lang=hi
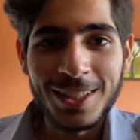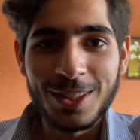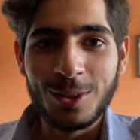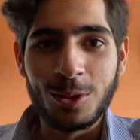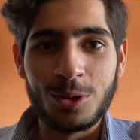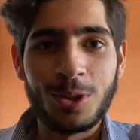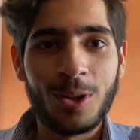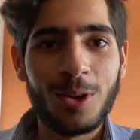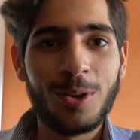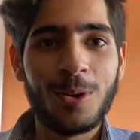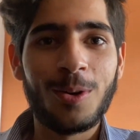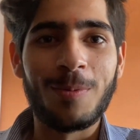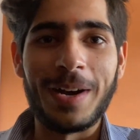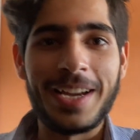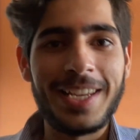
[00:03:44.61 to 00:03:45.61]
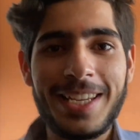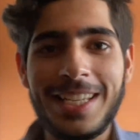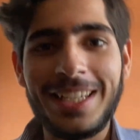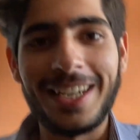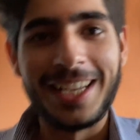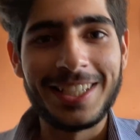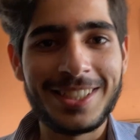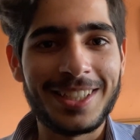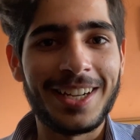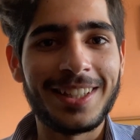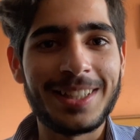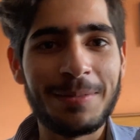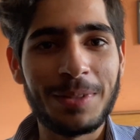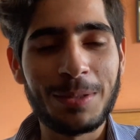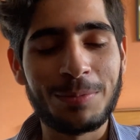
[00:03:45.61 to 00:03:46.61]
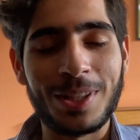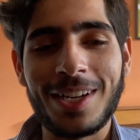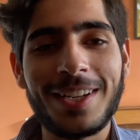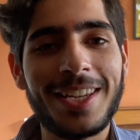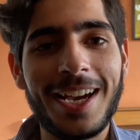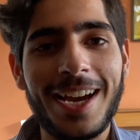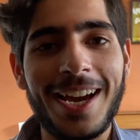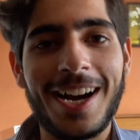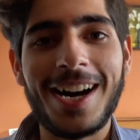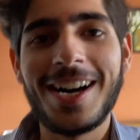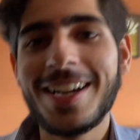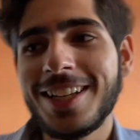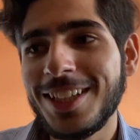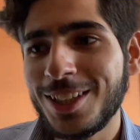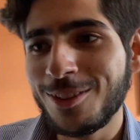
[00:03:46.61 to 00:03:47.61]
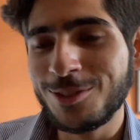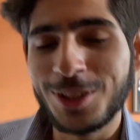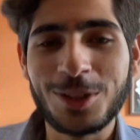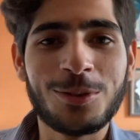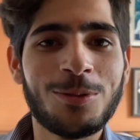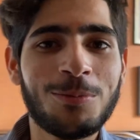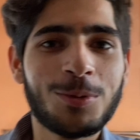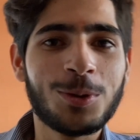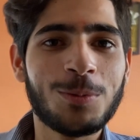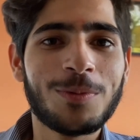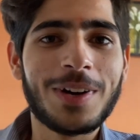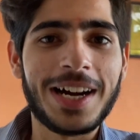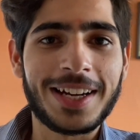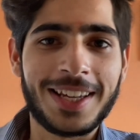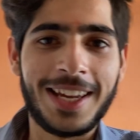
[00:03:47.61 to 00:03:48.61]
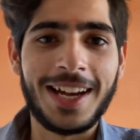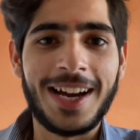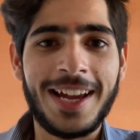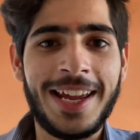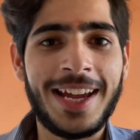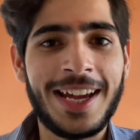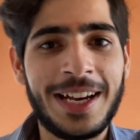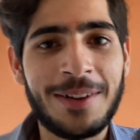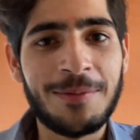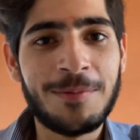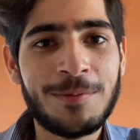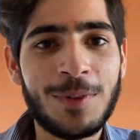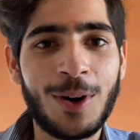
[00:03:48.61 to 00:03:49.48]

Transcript: तो चलो भाई रेस्ट करते मतलब थक गया यार इधर उधर घूम घूम आके आए हैं हम